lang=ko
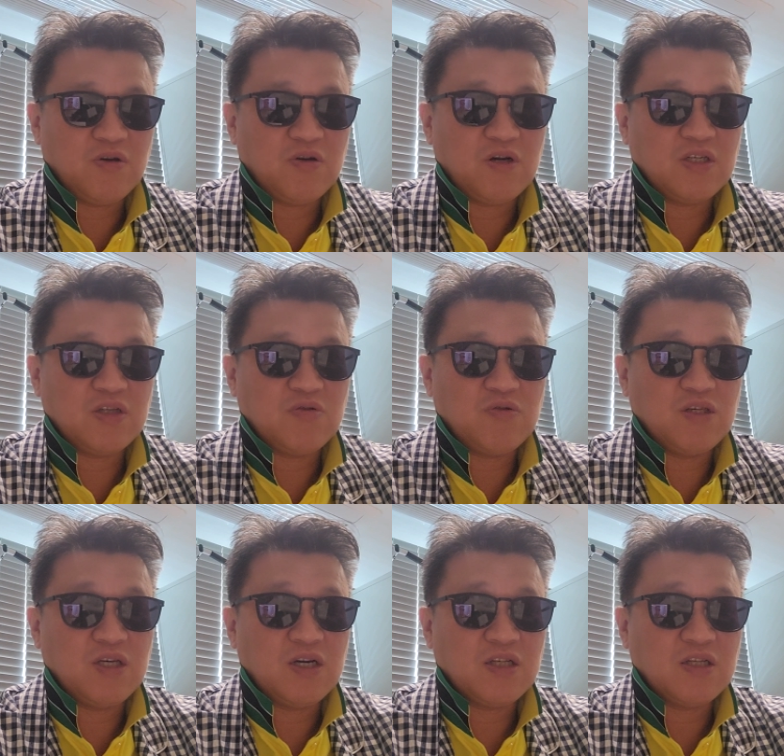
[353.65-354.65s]
여러 가지 또
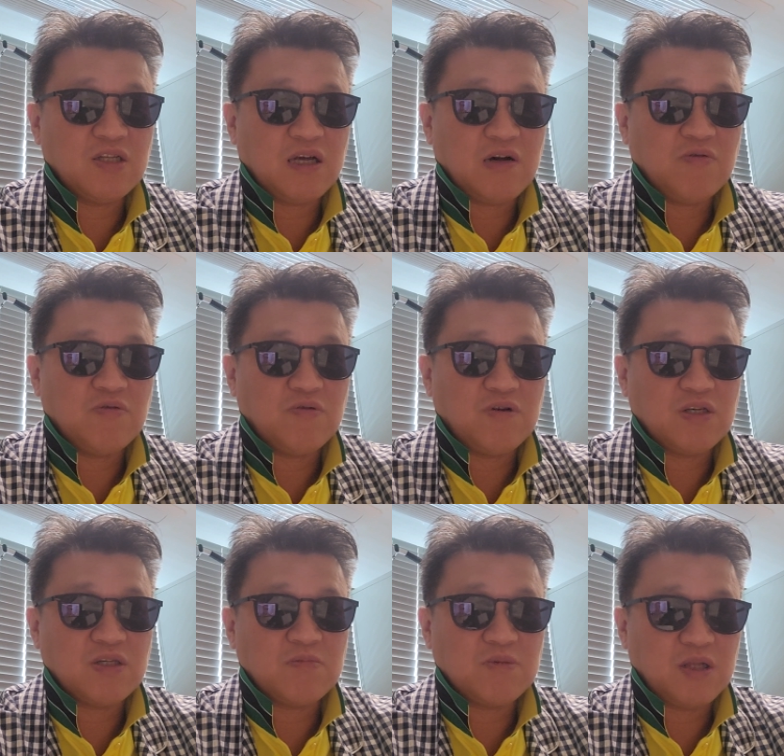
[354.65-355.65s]
이야기들이 나오는 것
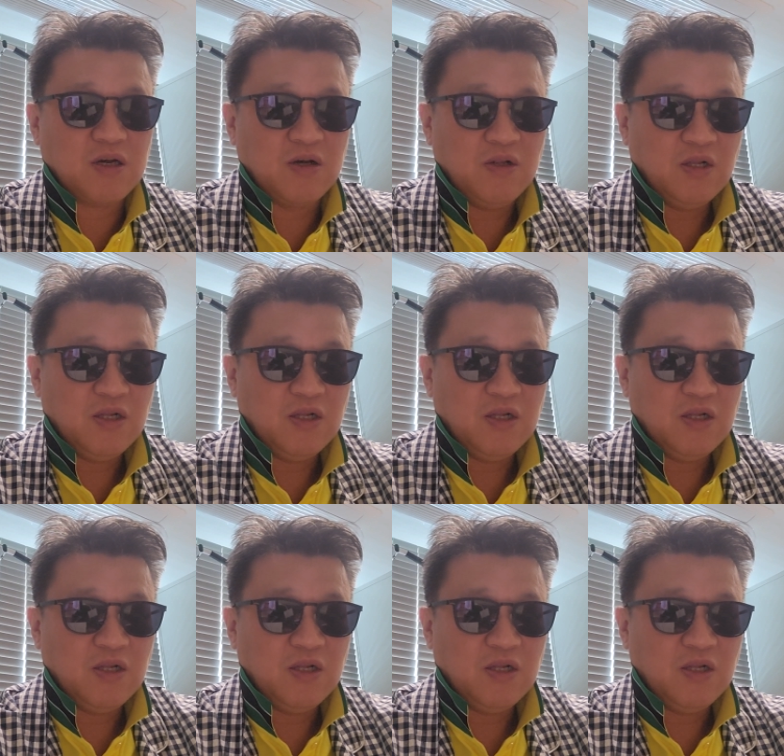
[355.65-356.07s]
같습니다.